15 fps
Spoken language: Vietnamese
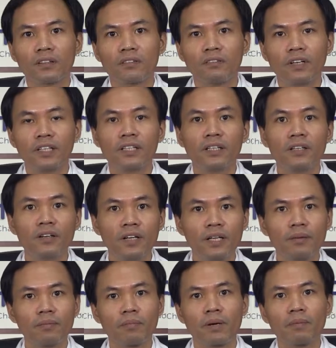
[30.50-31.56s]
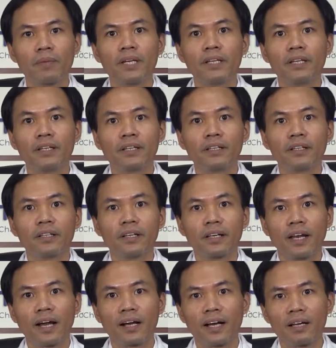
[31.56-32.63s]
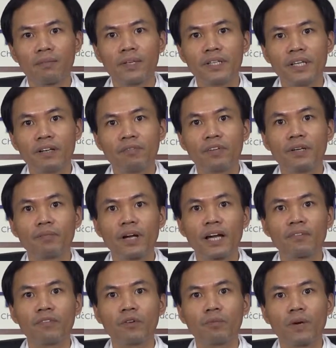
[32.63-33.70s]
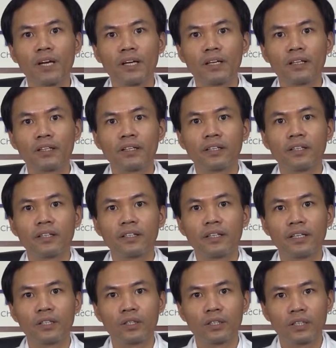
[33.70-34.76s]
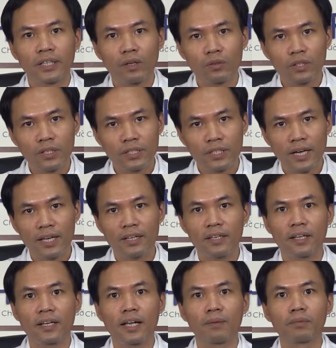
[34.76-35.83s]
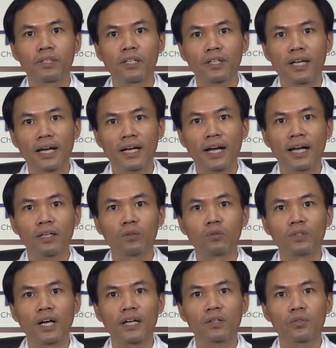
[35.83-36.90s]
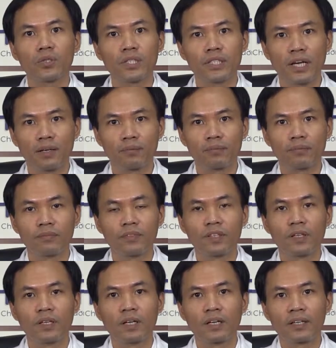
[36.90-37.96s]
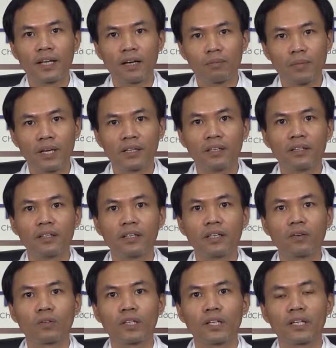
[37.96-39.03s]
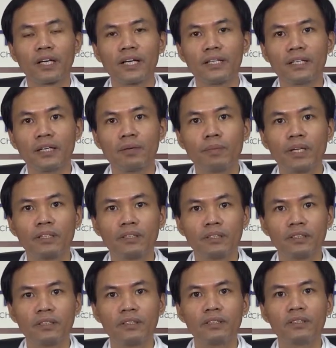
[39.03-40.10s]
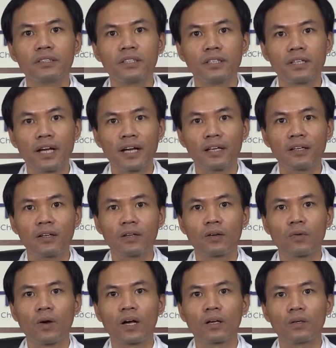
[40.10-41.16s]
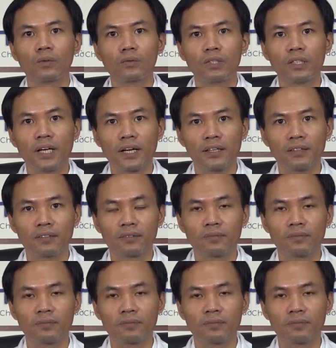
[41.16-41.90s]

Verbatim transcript: Với những người mà bị lá gan bị nhiễm viêm gan virus B thì theo thời gian làm chức năng gan của chúng ta suy giảm, đặc biệt nó có thể gây những cái biến chứng như xơ gan hoặc ung thư gan.